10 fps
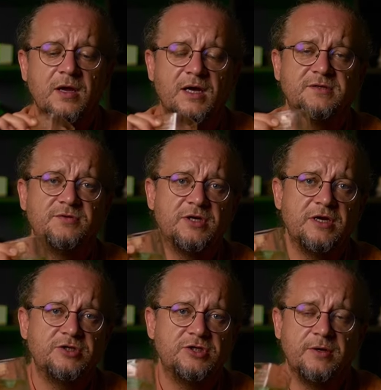
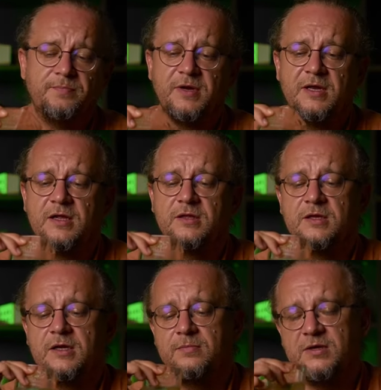освежающее,
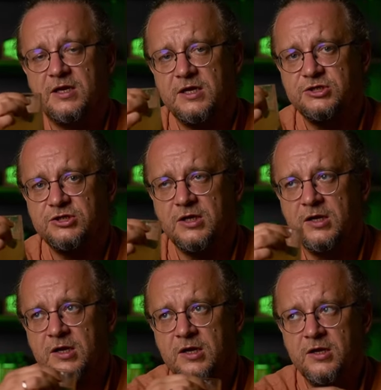приятное, бодрящее.
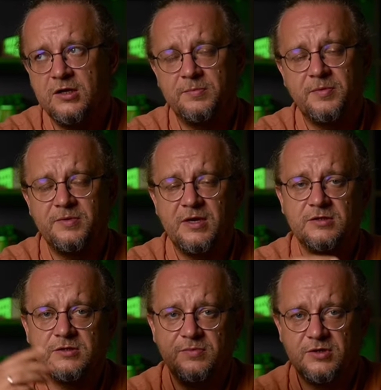Напоминаю
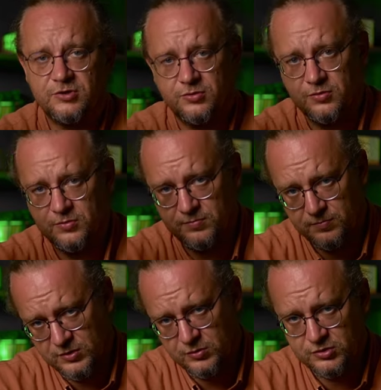тебе, что
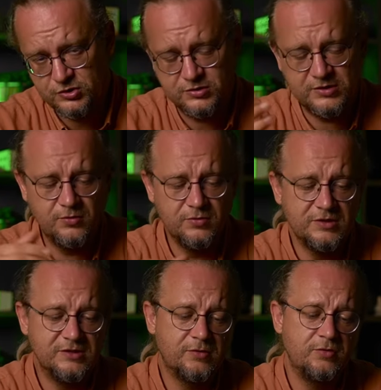минуточку
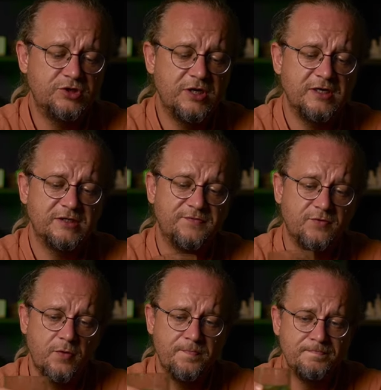зануды заключается в
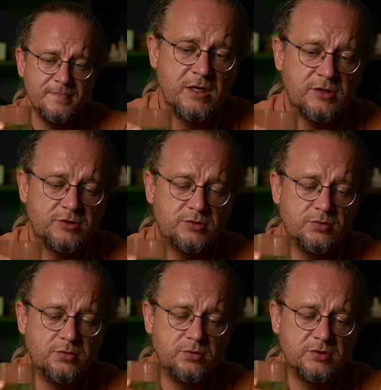том,
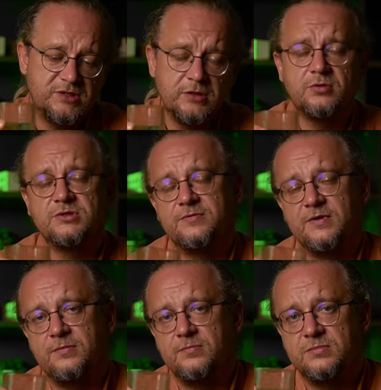что
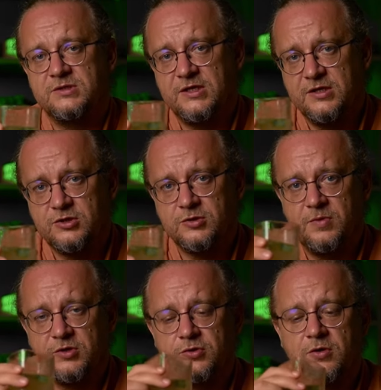цитрусовые содержат
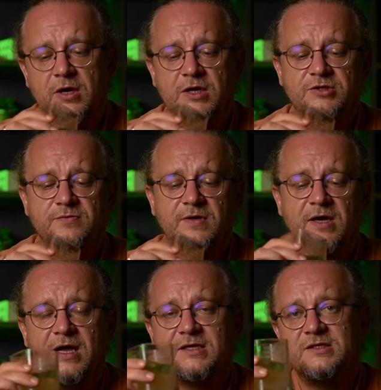большое количество
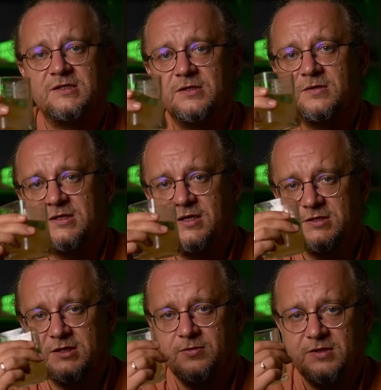
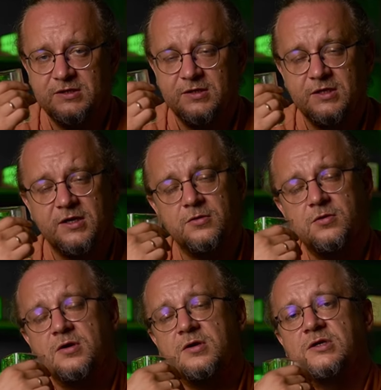ацетилсалициловой кислоты,
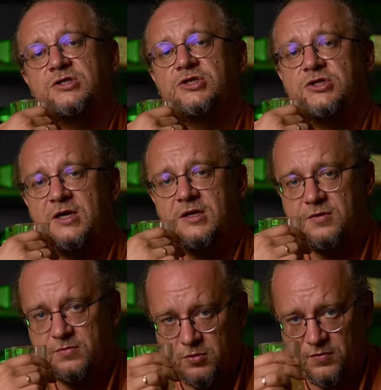которая разжижает
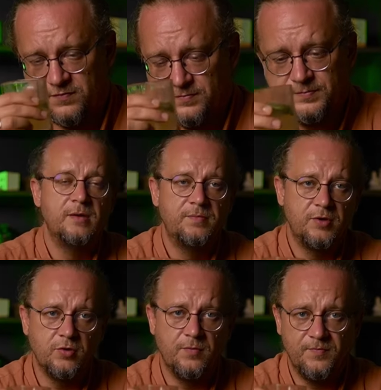кровь.
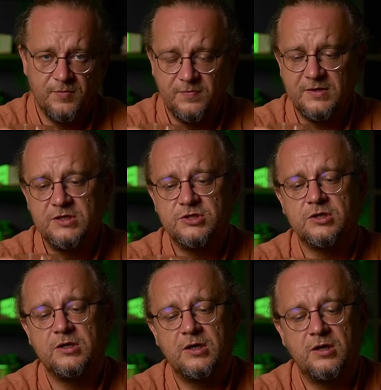Притом
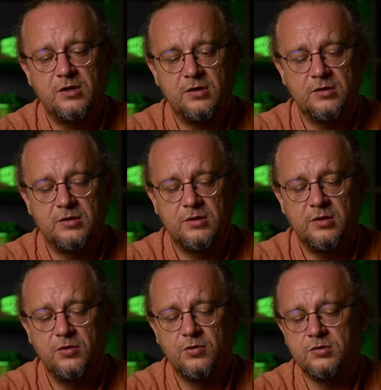водичка, э,
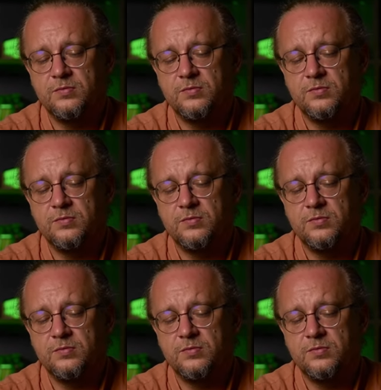лед,